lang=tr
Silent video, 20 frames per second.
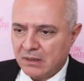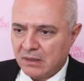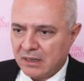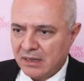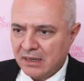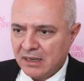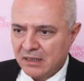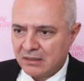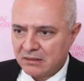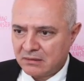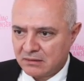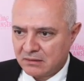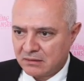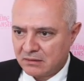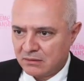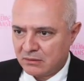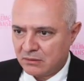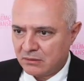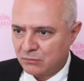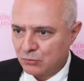
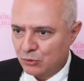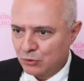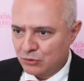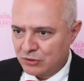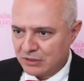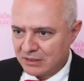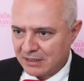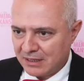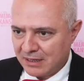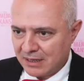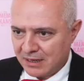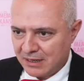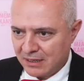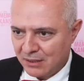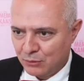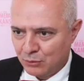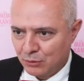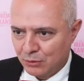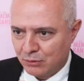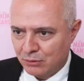hayat
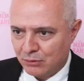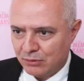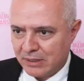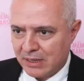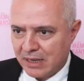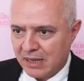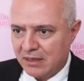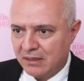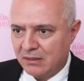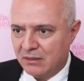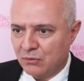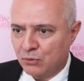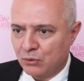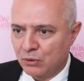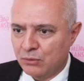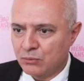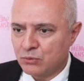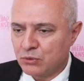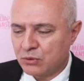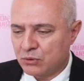mucizelerle dolu. En
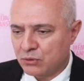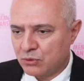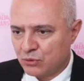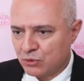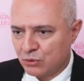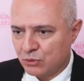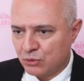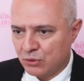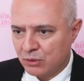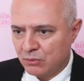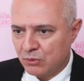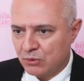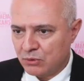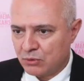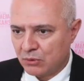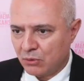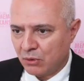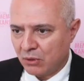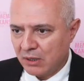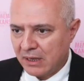olumsuz
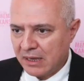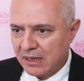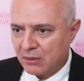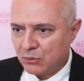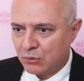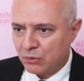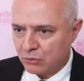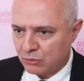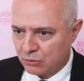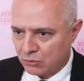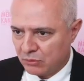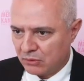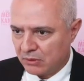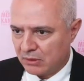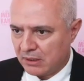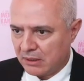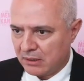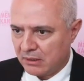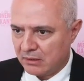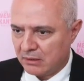düşündüğümüz, en kötü
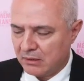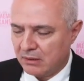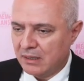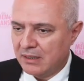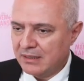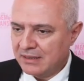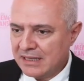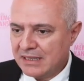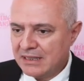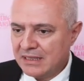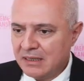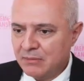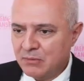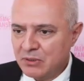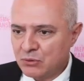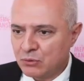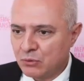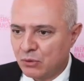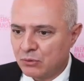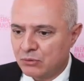
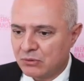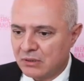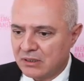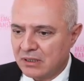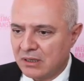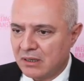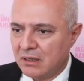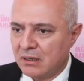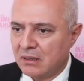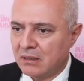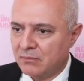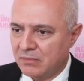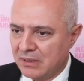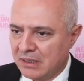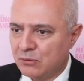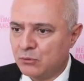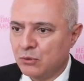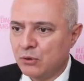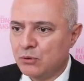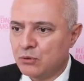dediğimiz noktada
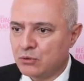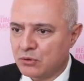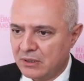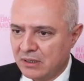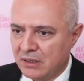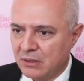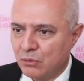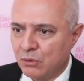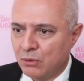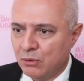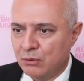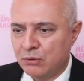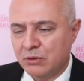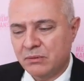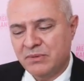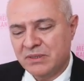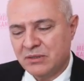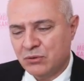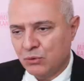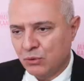bile dönüşlerin
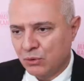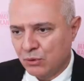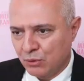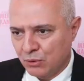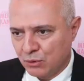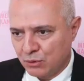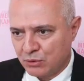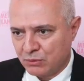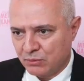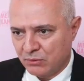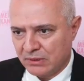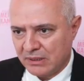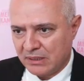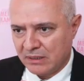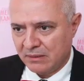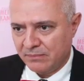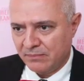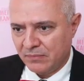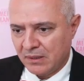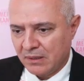olduğunu biz görüyoruz
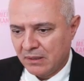bunları.